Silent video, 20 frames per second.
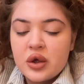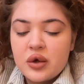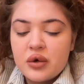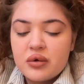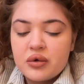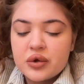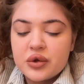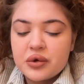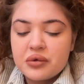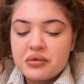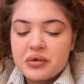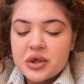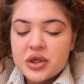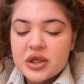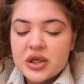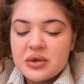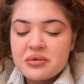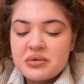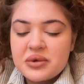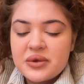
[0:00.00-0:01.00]
вот он
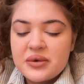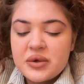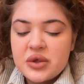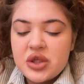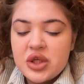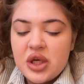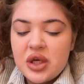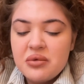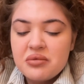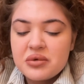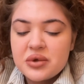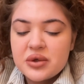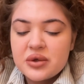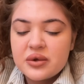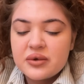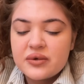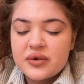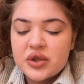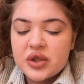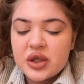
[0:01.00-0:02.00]
приезжает без вещей, мы
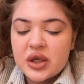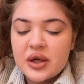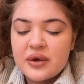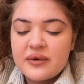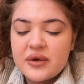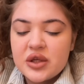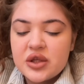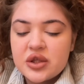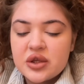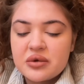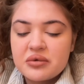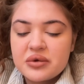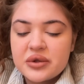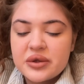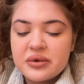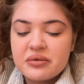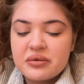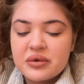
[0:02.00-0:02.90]
вчера вечером с ним